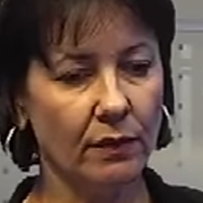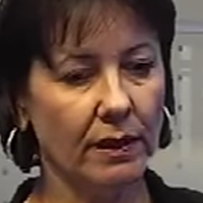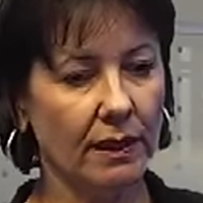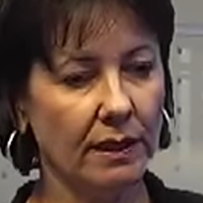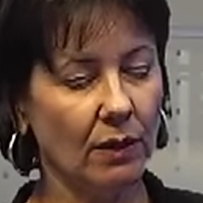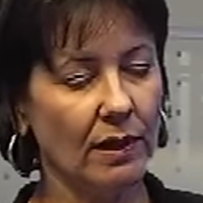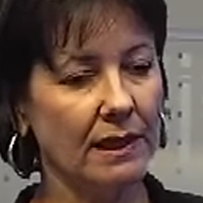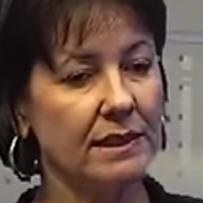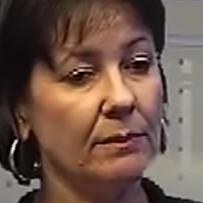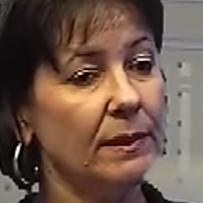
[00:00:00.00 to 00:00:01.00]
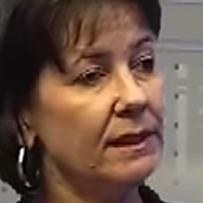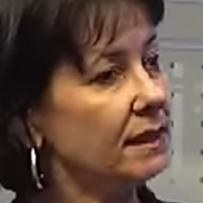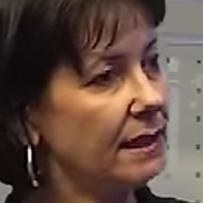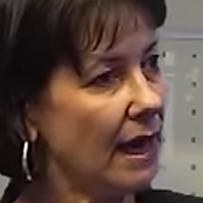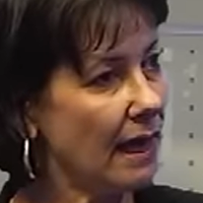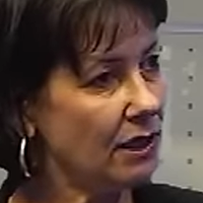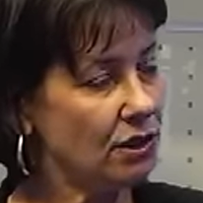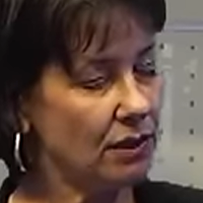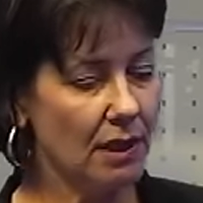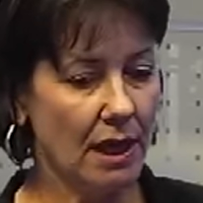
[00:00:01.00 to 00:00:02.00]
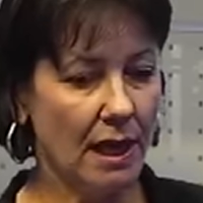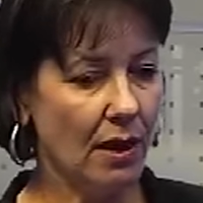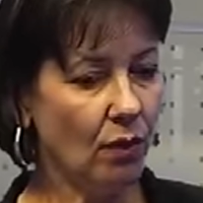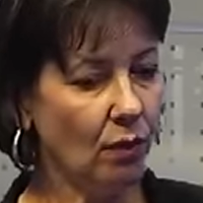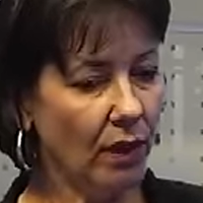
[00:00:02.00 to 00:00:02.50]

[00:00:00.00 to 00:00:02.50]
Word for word: Então, a simplicidade é, um, é